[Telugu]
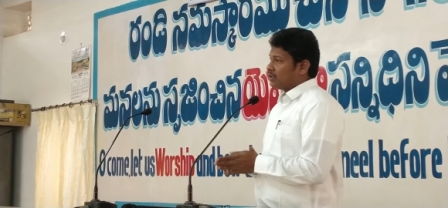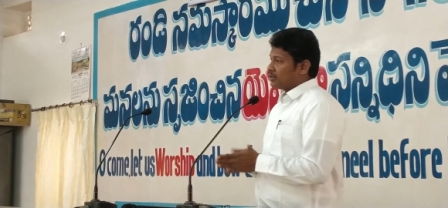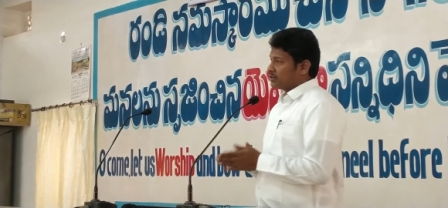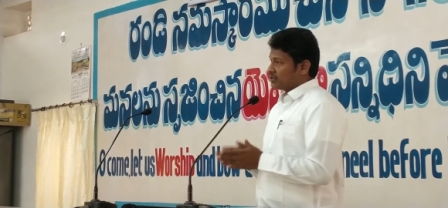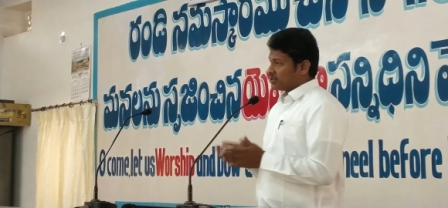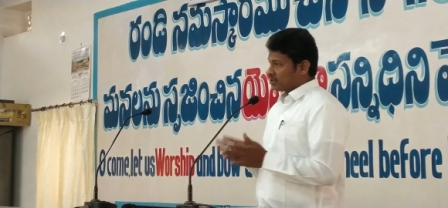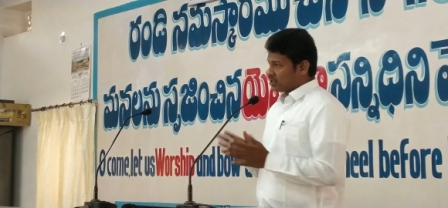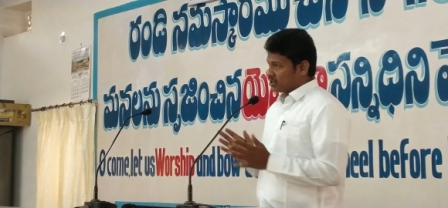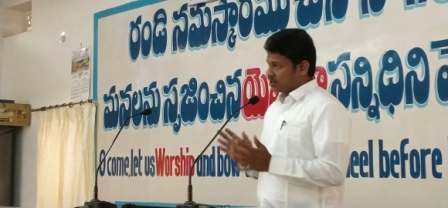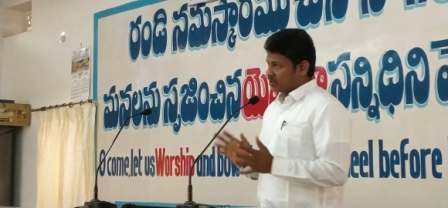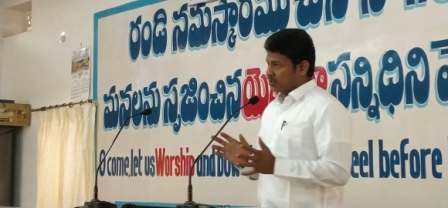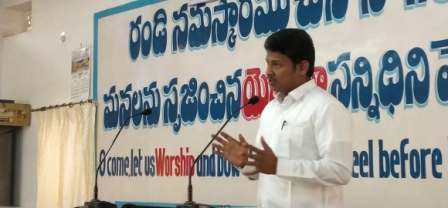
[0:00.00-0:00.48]

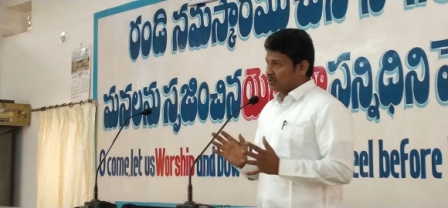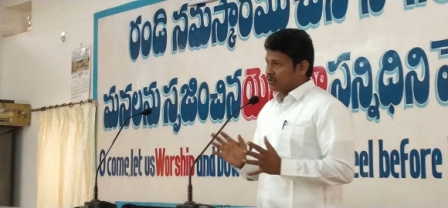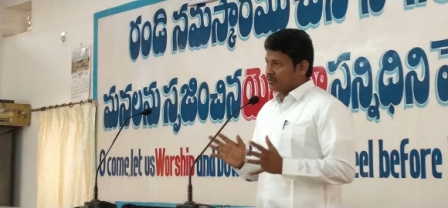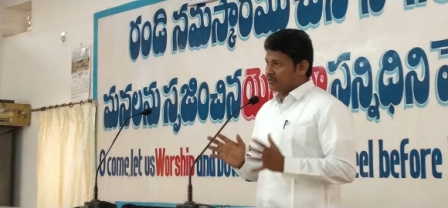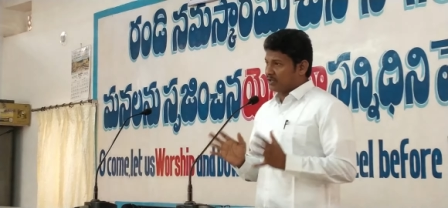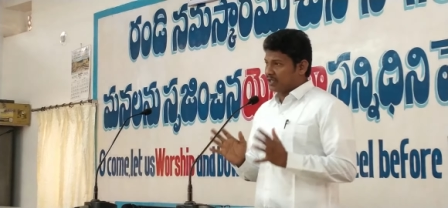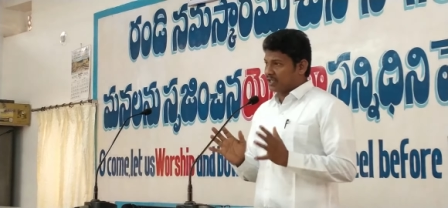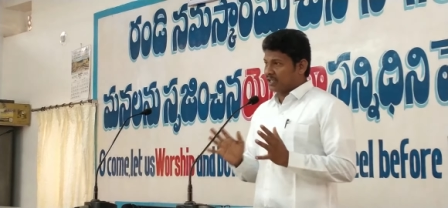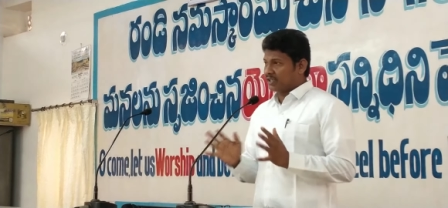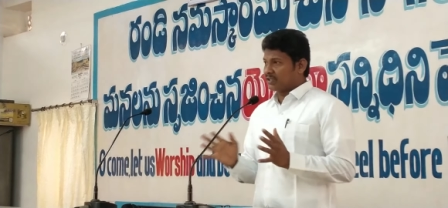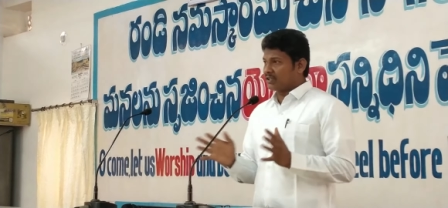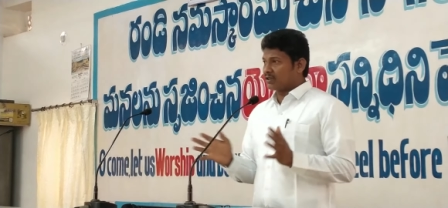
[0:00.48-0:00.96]
శిష్యులు
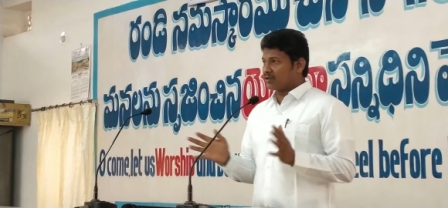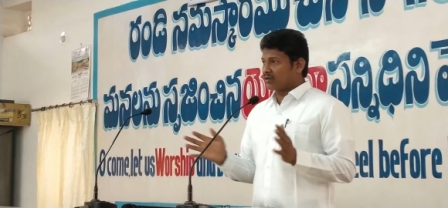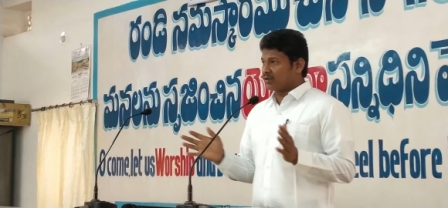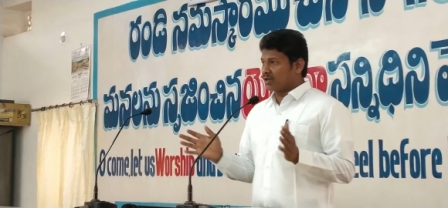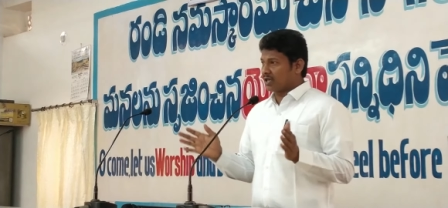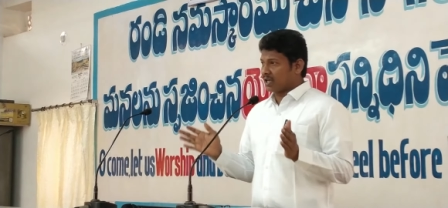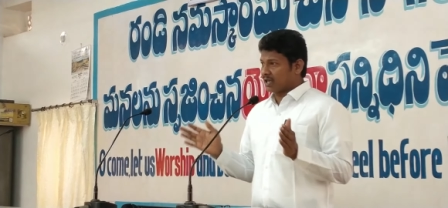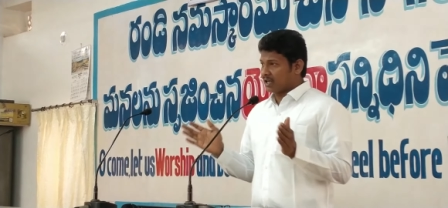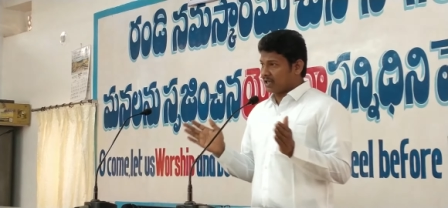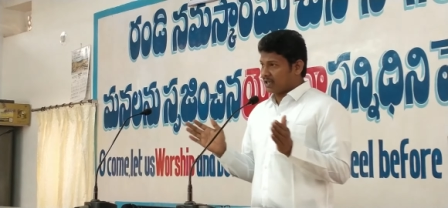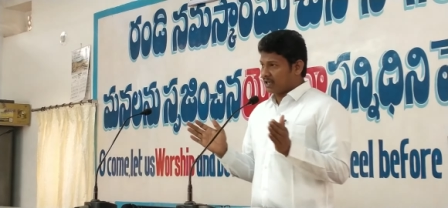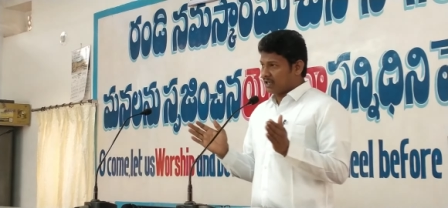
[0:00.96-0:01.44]
వీరందరూ
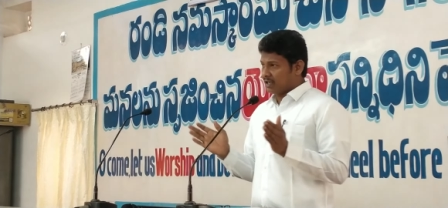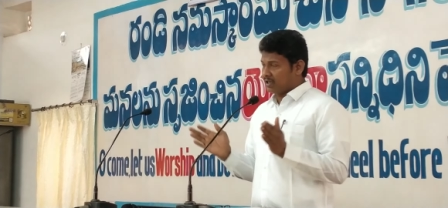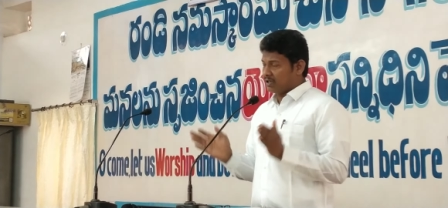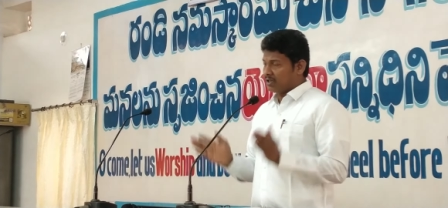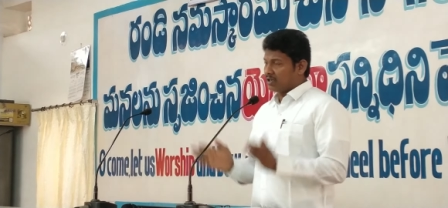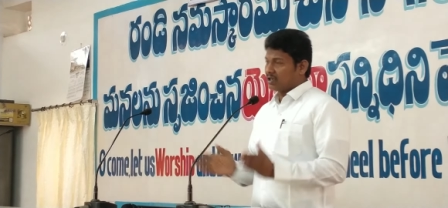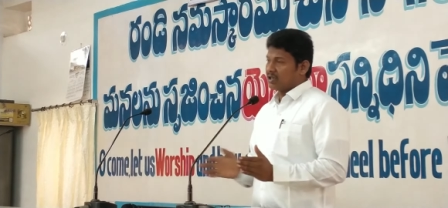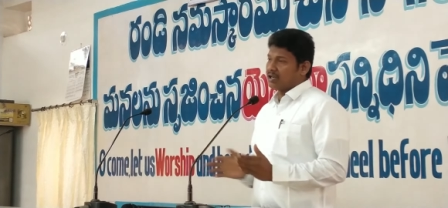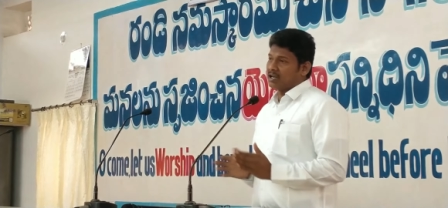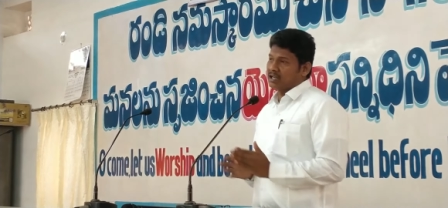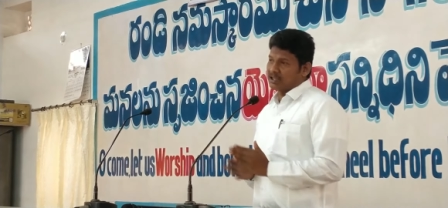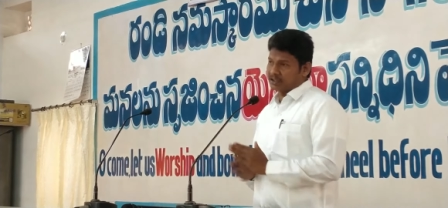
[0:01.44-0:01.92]
కూడా అక్కడ
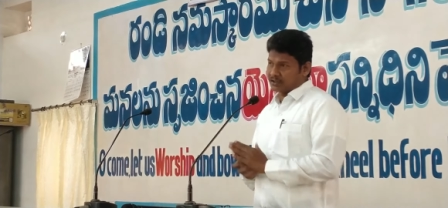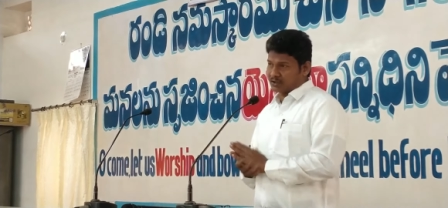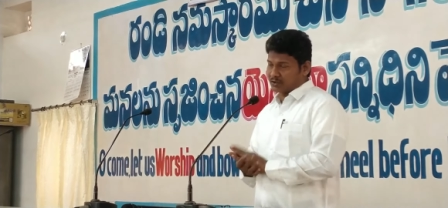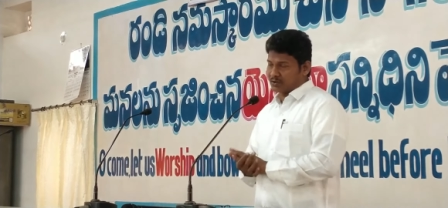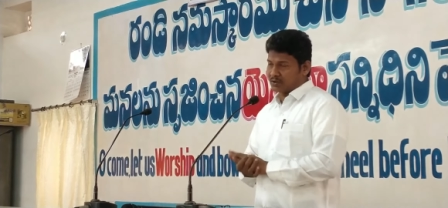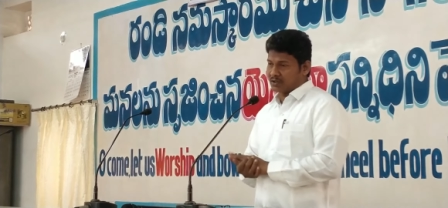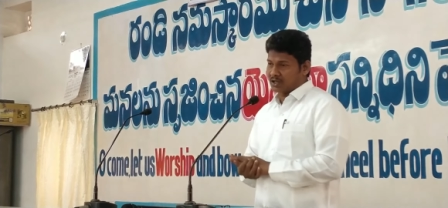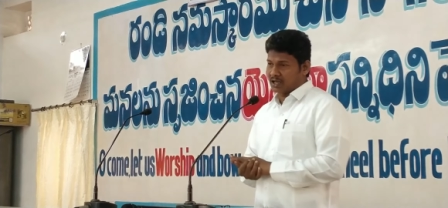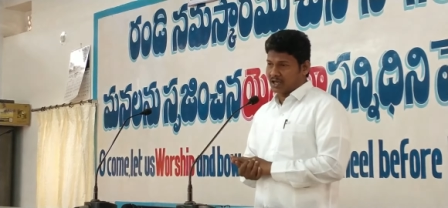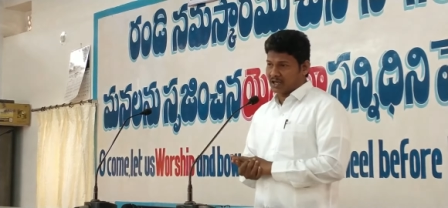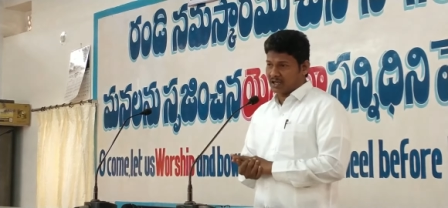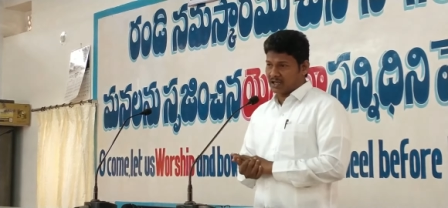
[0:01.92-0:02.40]

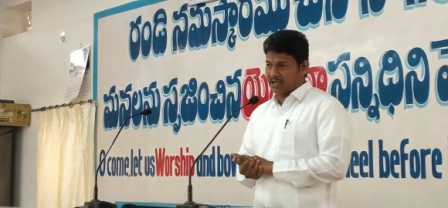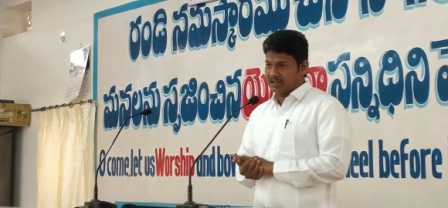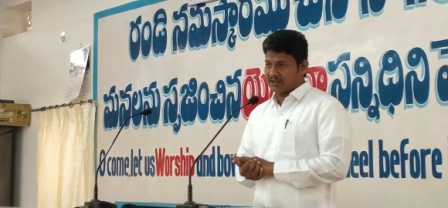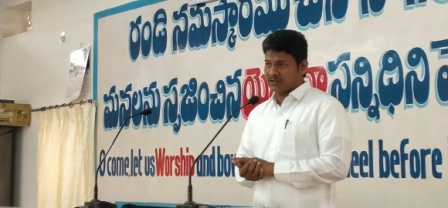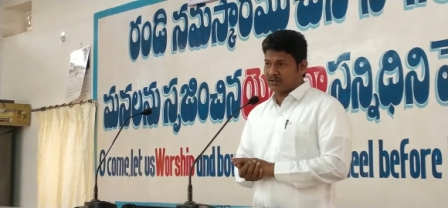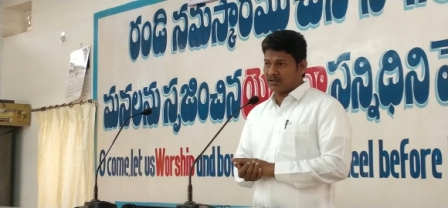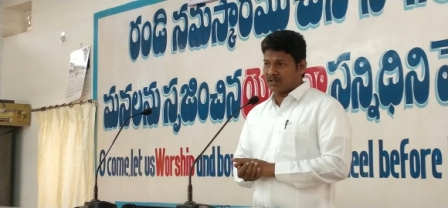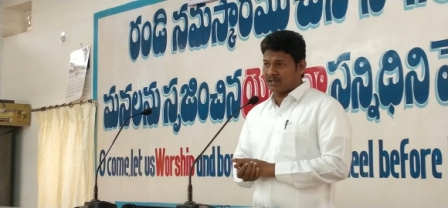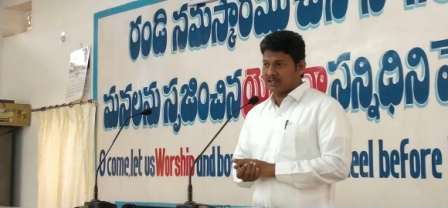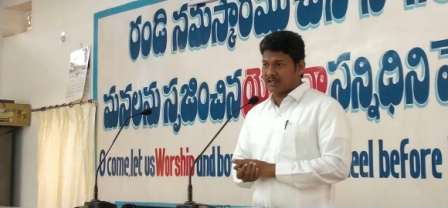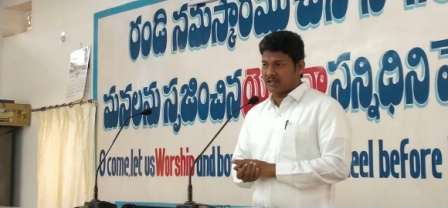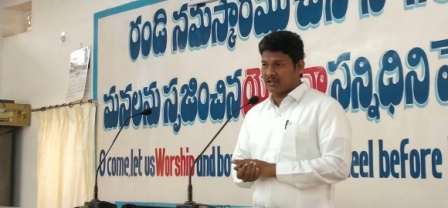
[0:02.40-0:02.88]
కలుసుకున్నారు
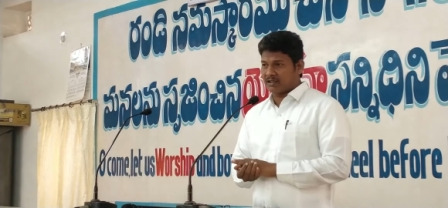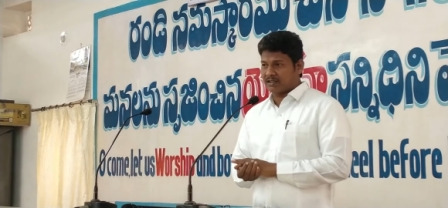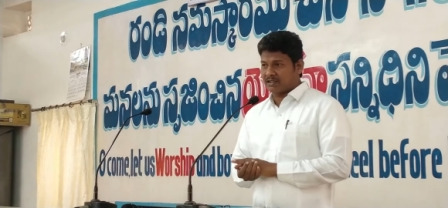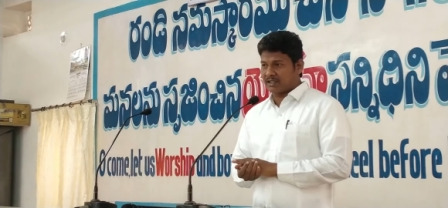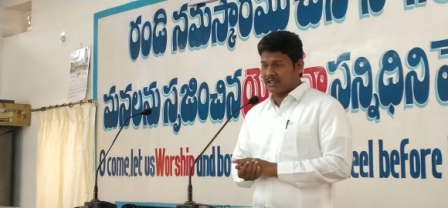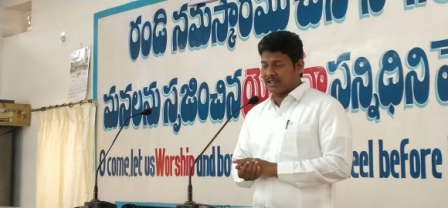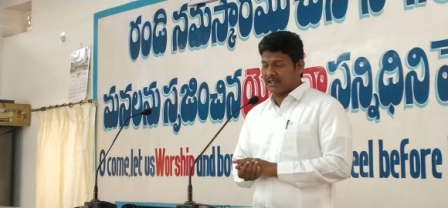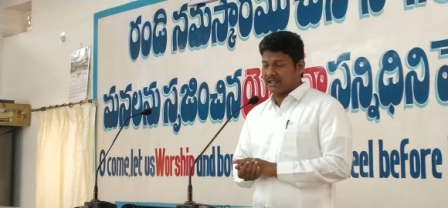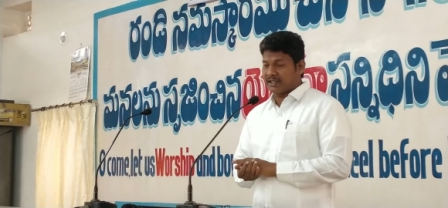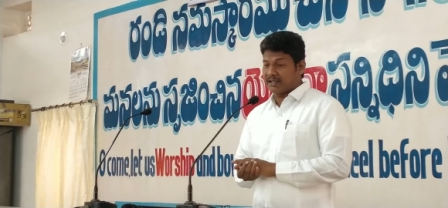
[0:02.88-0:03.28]
కలుసుకున్న తర్వాత